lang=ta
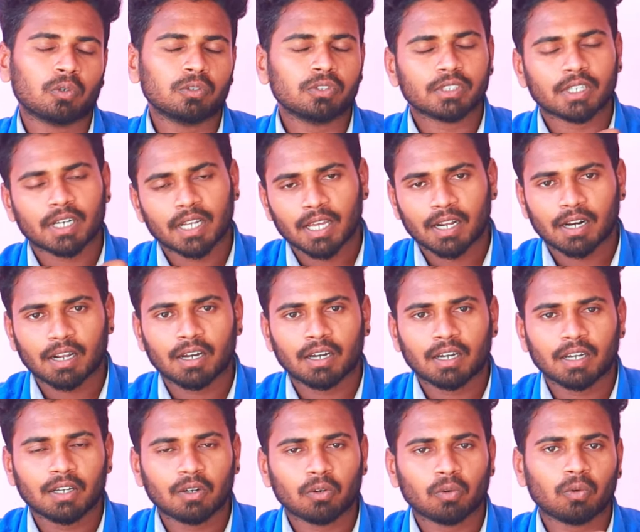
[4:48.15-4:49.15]
கொஞ்சம்
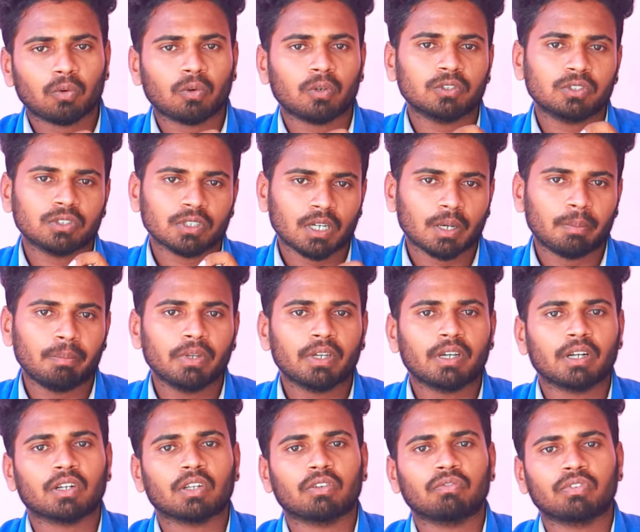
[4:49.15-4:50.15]
ரேராக கொஞ்சம்
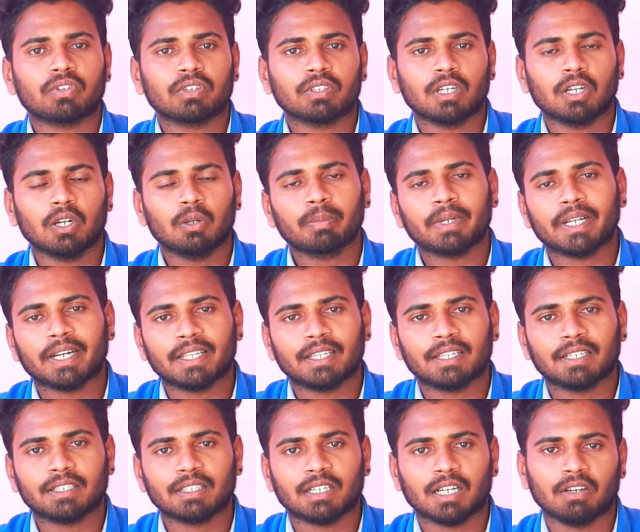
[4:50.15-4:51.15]
கம்மி கட் ஆஃப் இருந்தாலும்
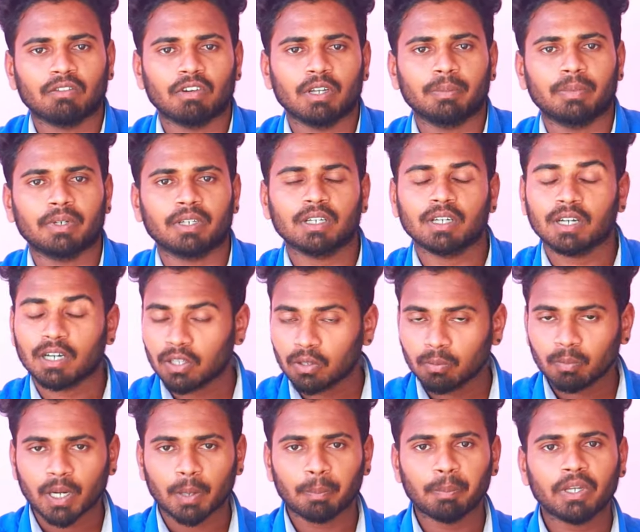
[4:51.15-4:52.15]
கிடைக்கிறதுக்கான வாய்ப்பு இருக்குது
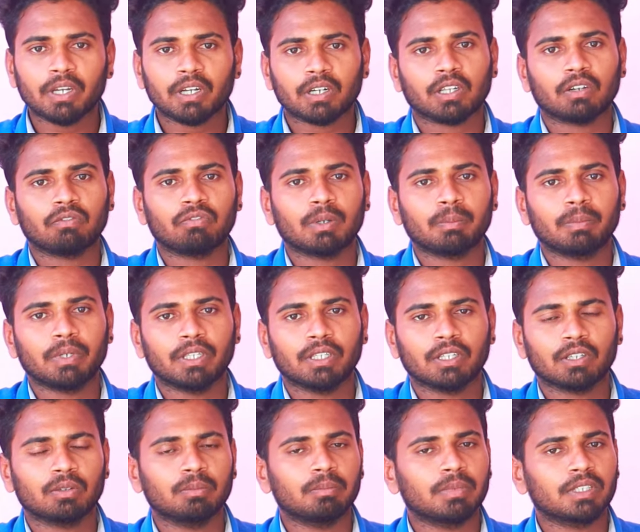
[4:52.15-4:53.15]
அதுவும் கம்மி கட் ஆஃப்
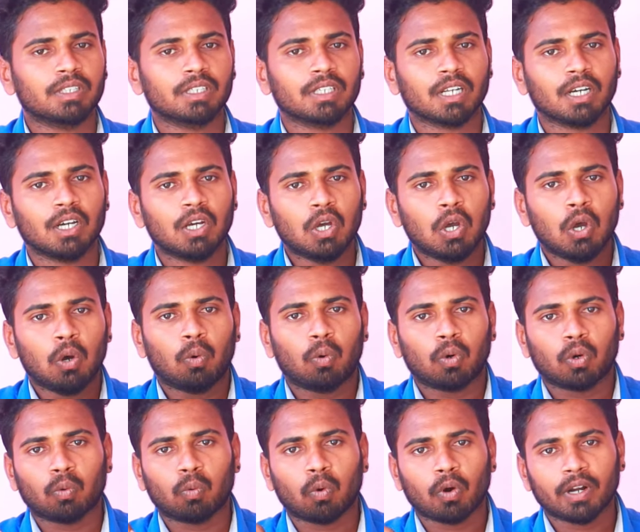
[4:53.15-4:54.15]
அப்படிங்கிறதும் பார்த்திங்கன்னா
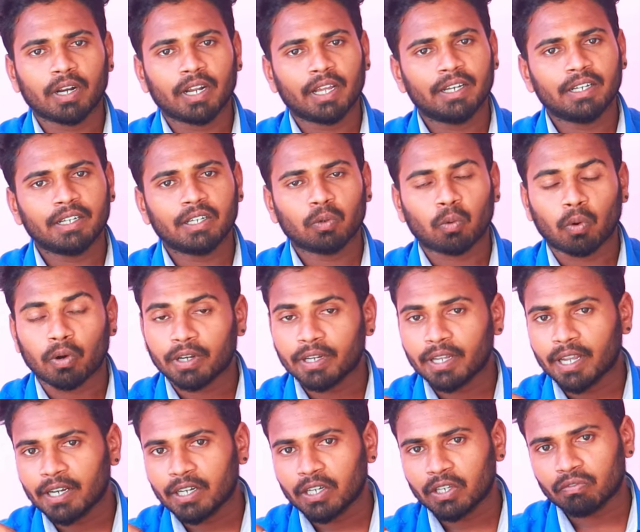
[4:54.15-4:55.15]
ஒரு ஒன் நைன்ட்டி
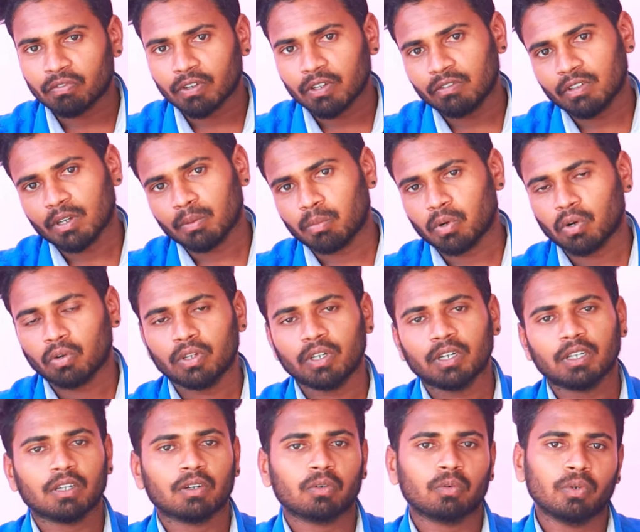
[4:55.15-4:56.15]
ஒன் எயிட்டி ஃபைவ் எபோவ்
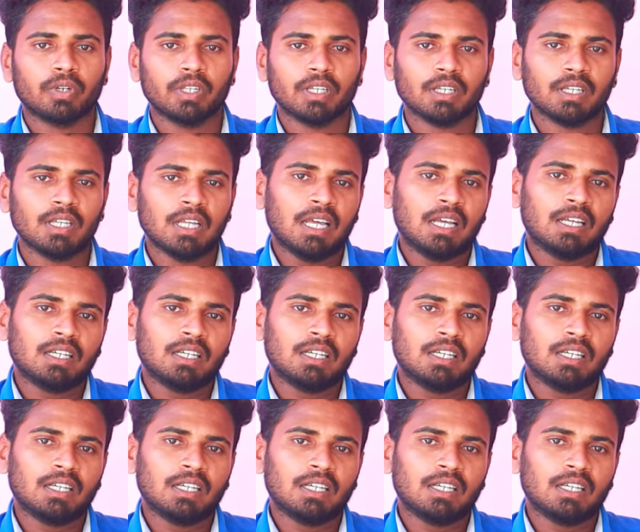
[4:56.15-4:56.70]
இருக்கக்கூடிய